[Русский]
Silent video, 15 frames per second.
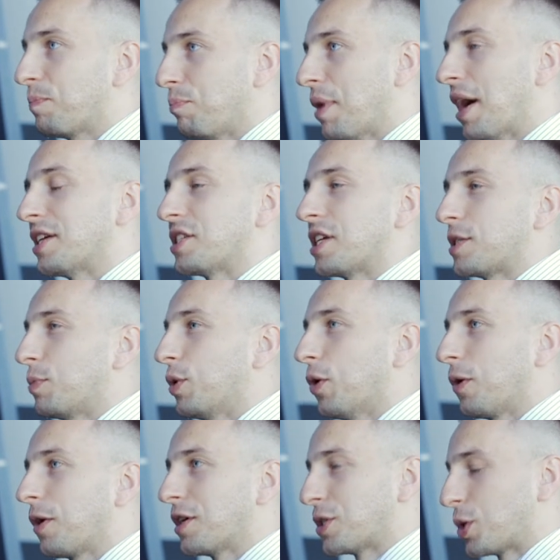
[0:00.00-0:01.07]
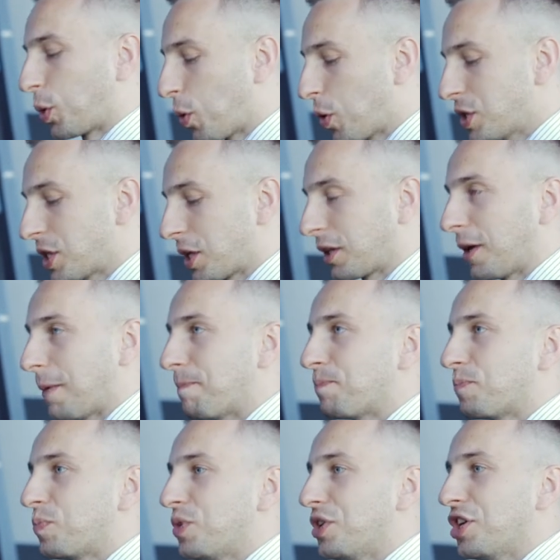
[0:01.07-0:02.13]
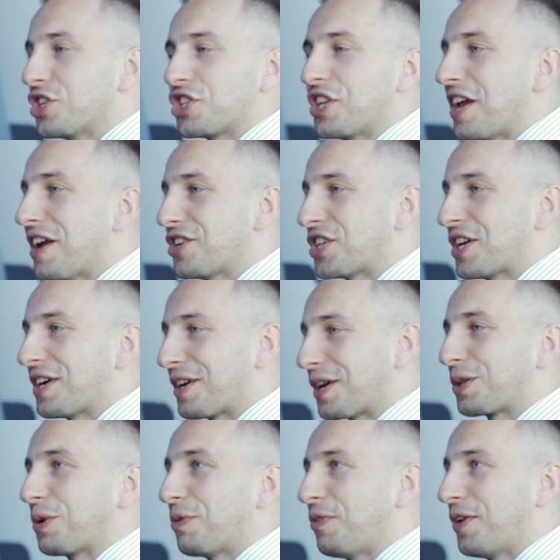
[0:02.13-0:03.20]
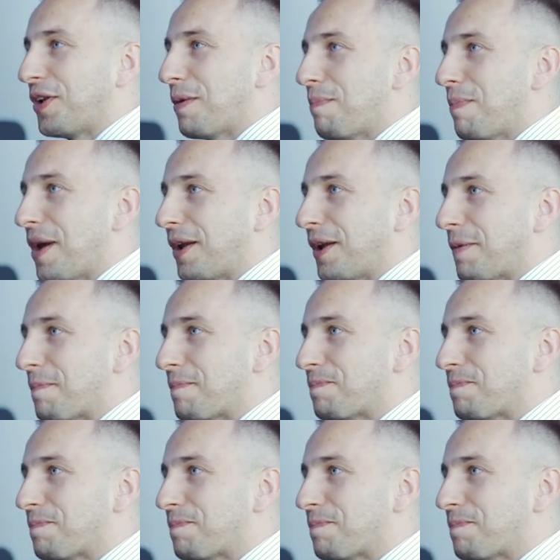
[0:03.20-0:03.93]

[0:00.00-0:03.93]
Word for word: мясо осьминога, а с другой стороны нежнейшая картофельная пена.